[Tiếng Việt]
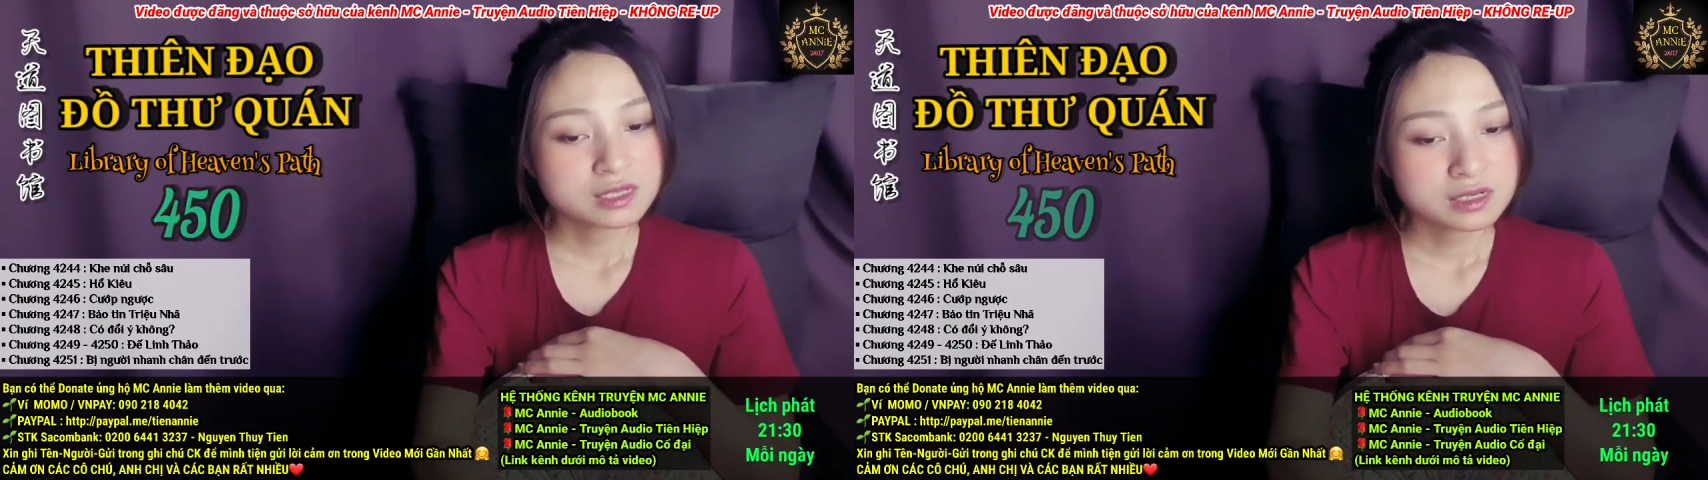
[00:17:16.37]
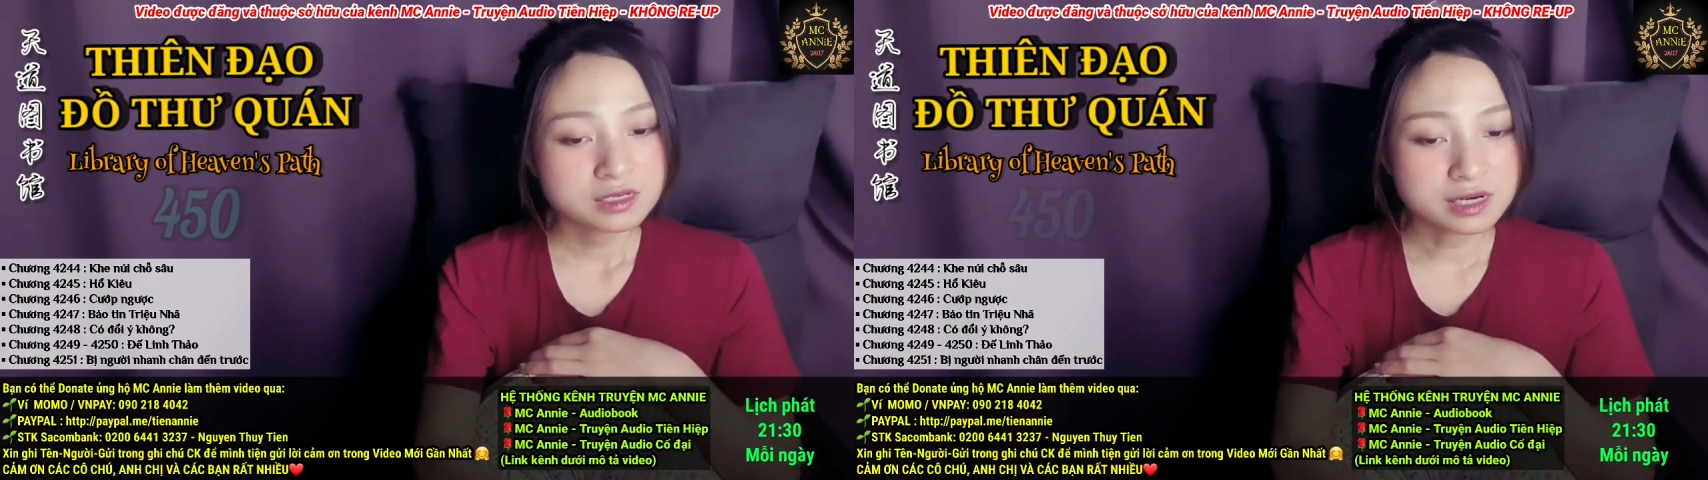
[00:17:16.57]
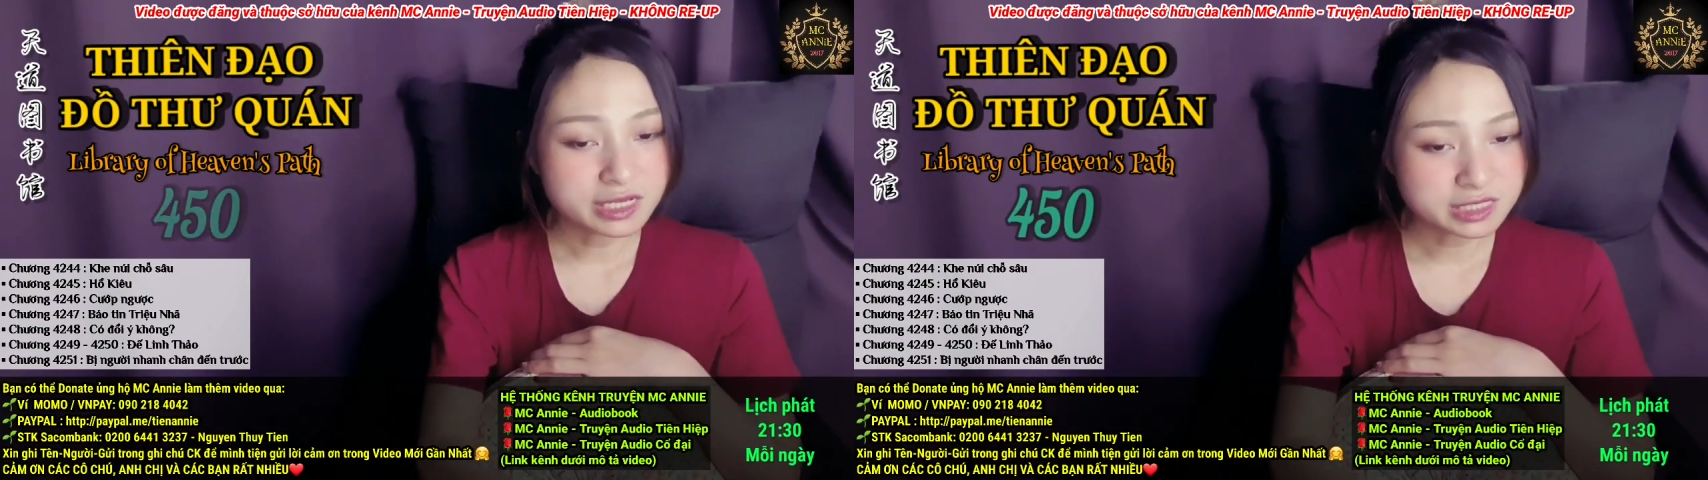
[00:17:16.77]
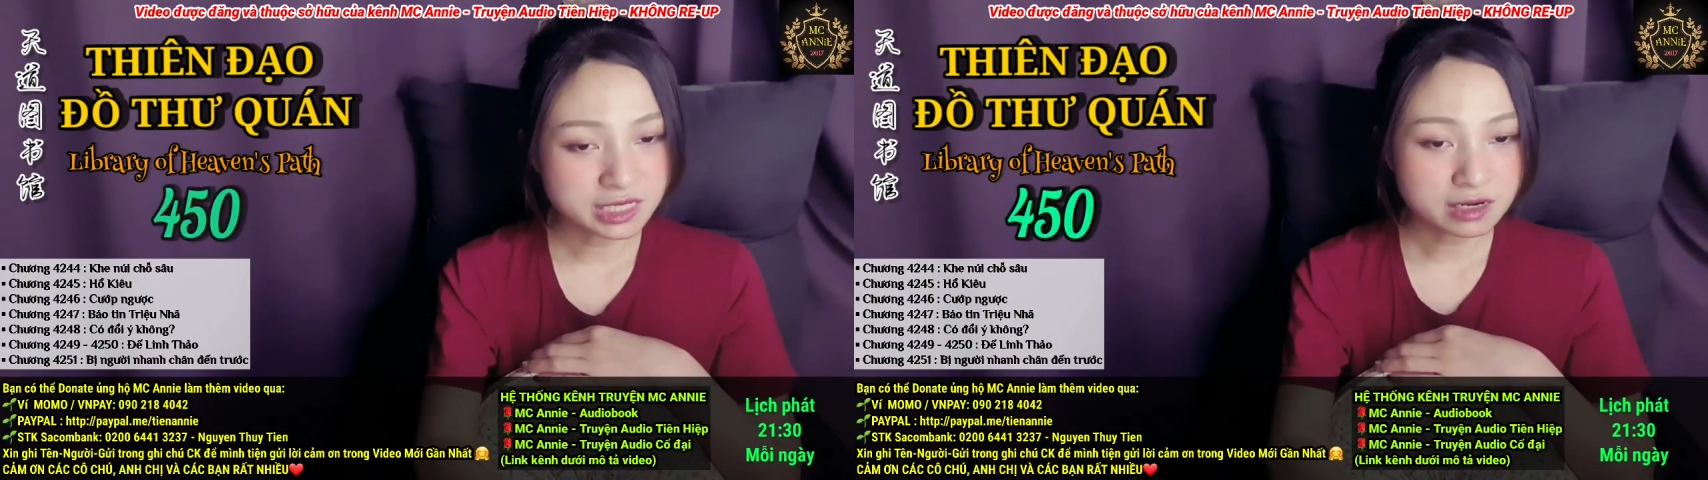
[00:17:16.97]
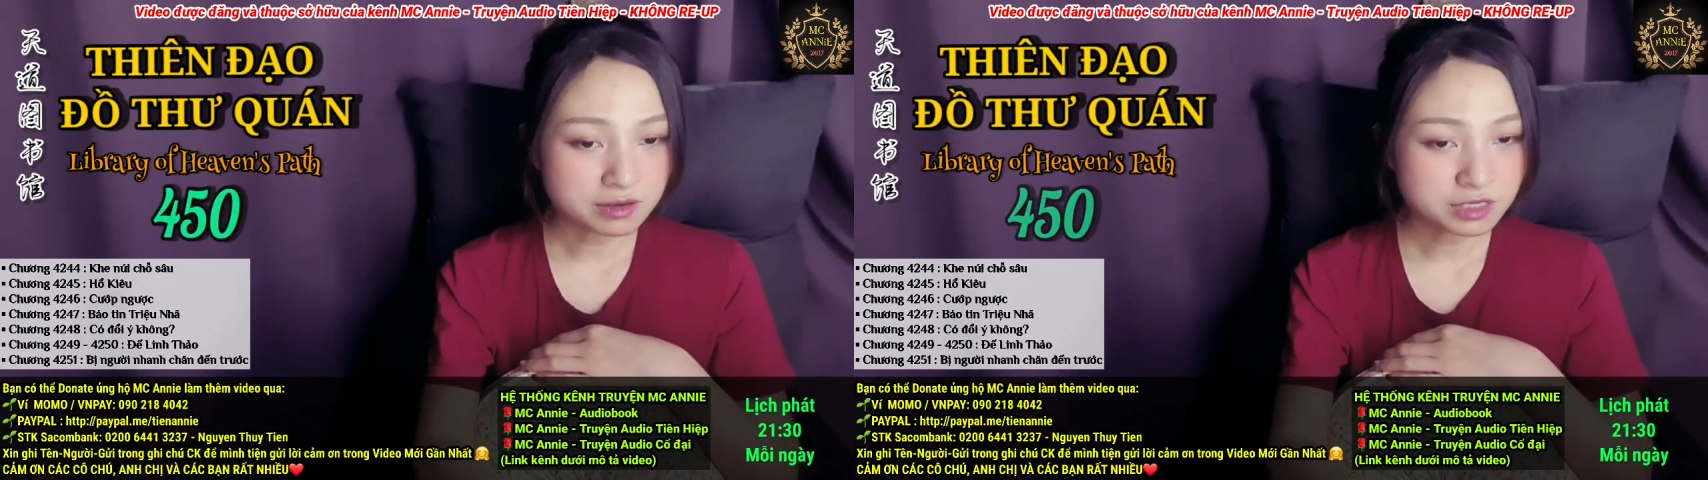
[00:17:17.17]
linh
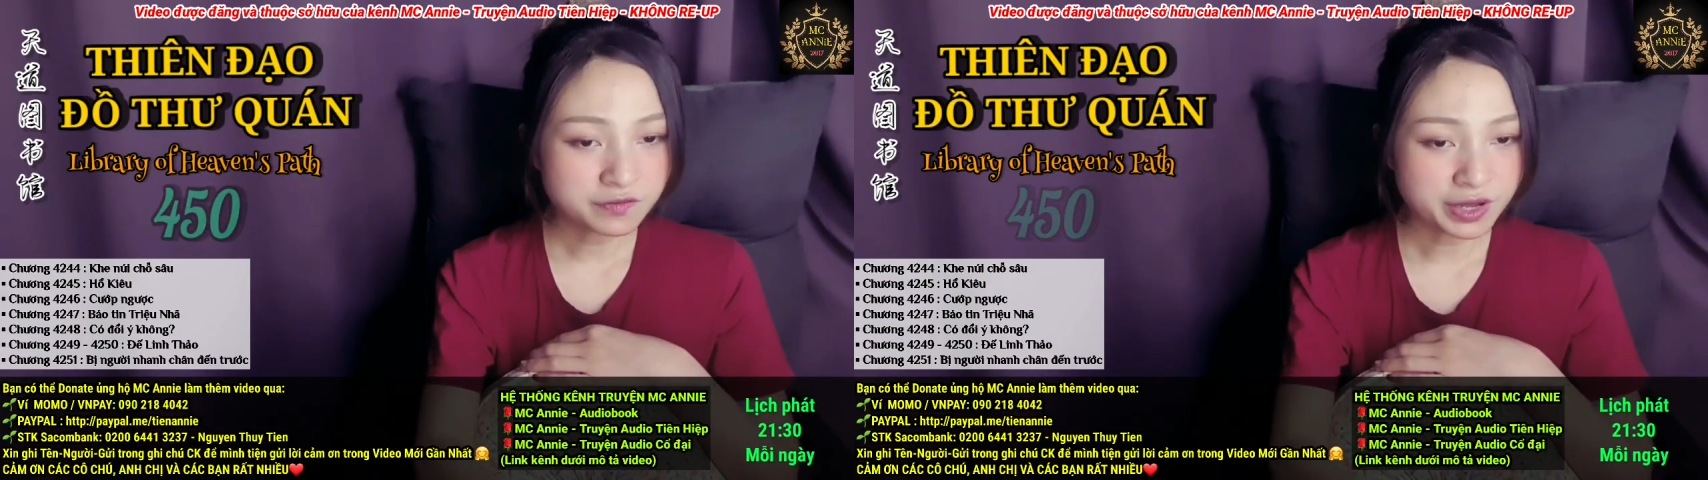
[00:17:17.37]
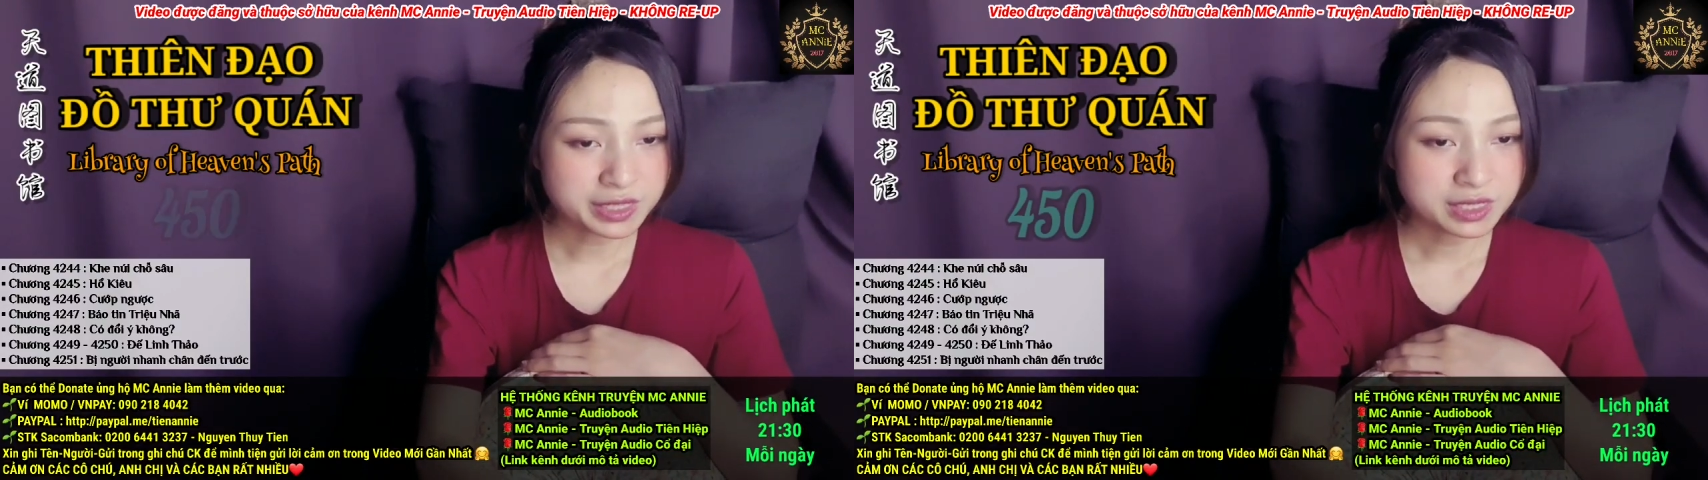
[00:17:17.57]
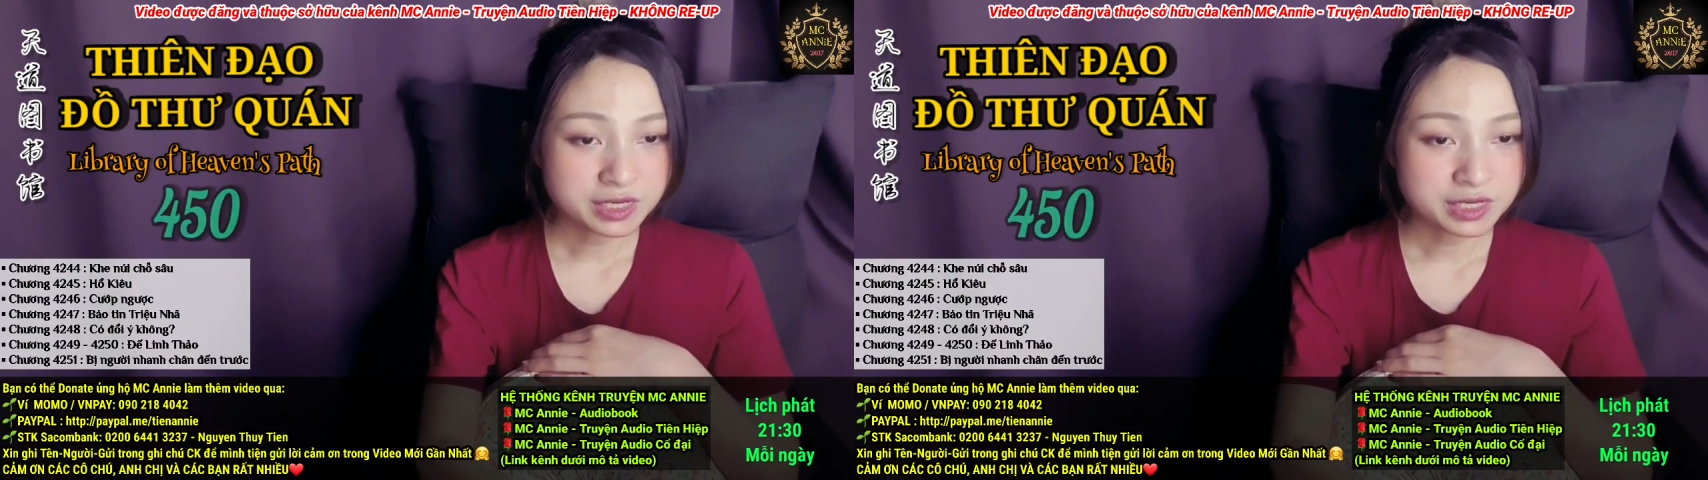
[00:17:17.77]
dịch lớn như vậy